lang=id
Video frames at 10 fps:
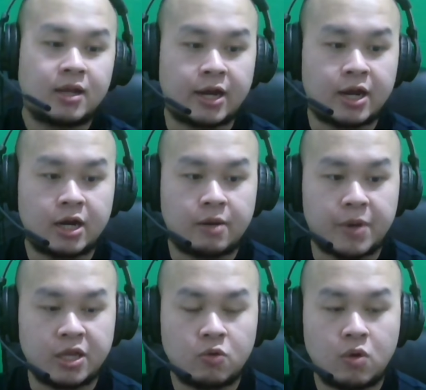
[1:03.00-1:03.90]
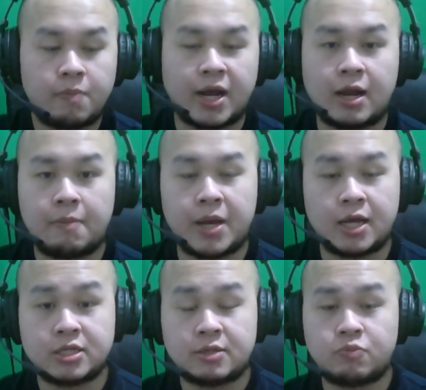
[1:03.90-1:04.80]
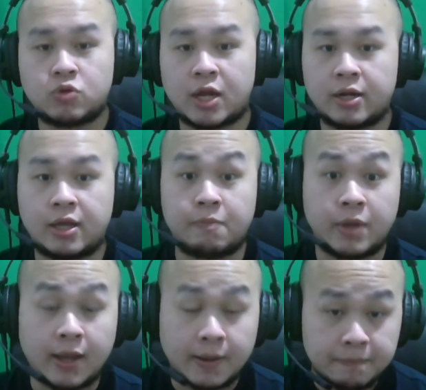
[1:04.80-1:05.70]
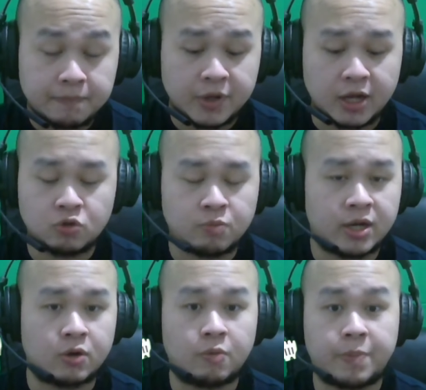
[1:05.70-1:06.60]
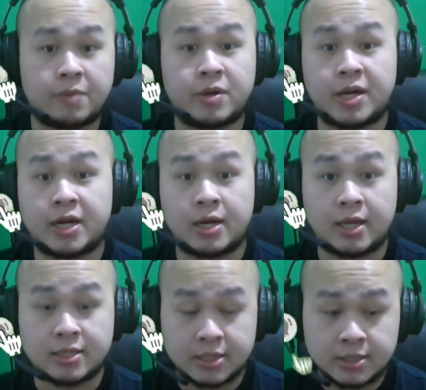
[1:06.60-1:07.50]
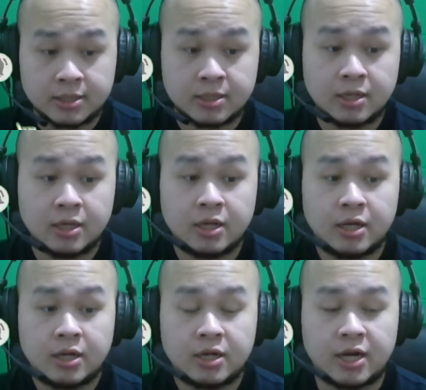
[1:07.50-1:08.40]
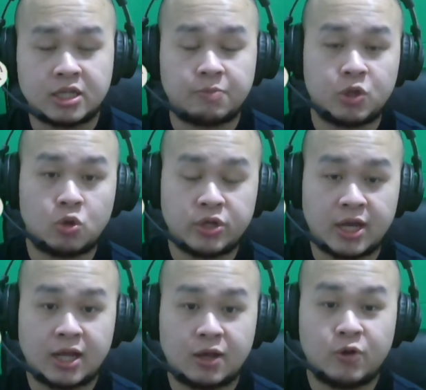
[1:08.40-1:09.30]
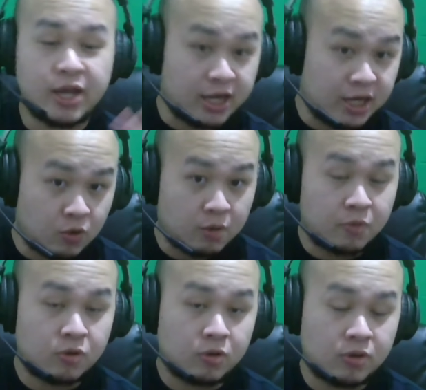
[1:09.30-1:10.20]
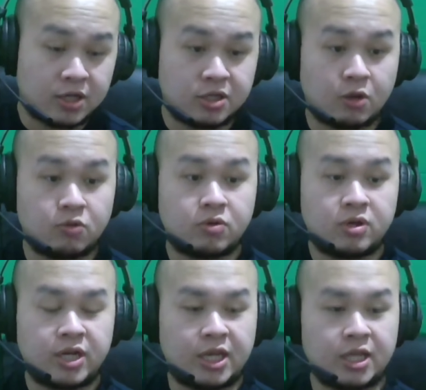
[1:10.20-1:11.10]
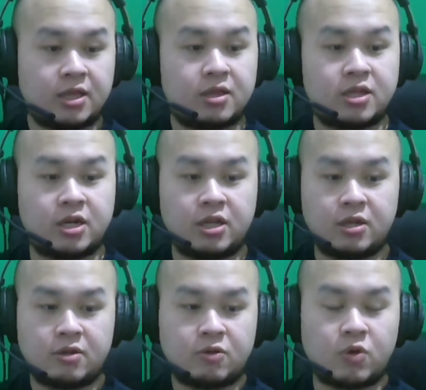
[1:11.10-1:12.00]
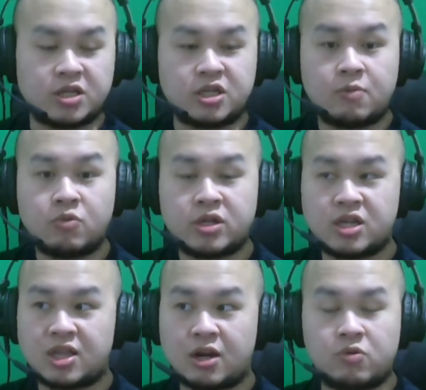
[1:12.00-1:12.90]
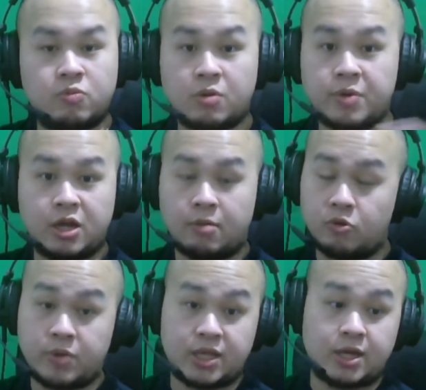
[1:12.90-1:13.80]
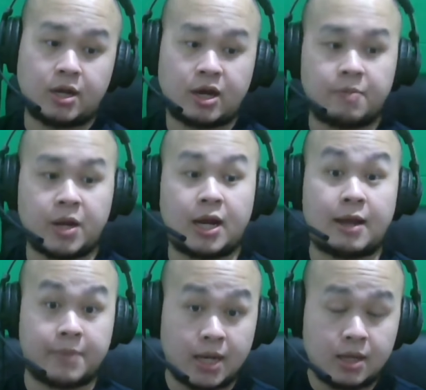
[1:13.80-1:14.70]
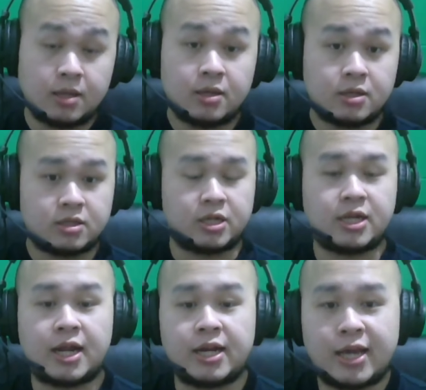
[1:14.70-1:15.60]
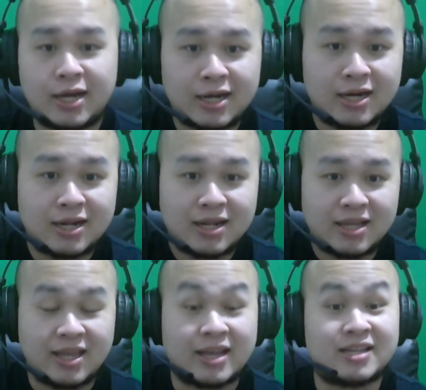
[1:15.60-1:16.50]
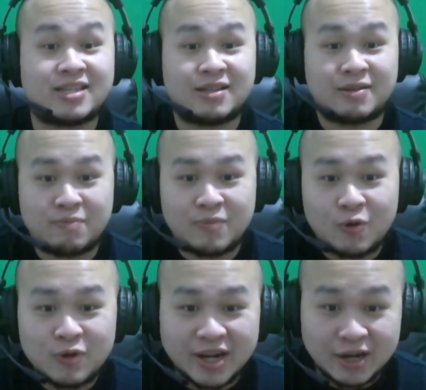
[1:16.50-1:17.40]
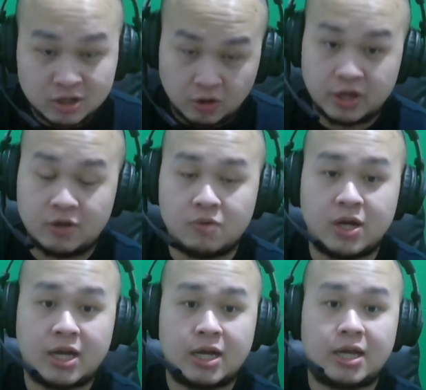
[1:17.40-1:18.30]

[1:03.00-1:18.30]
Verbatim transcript: karena kedepannya gue bakal bahas seputar game-game, nggak cuman OPM dan Idle Legend. Dan sebetulnya, oh ya ini gue mau kasih tahu dikit, jadi durasinya mungkin sekitar 20-30 menit ya, karena bakal lama. Jadi kalian yang mau denger story gue,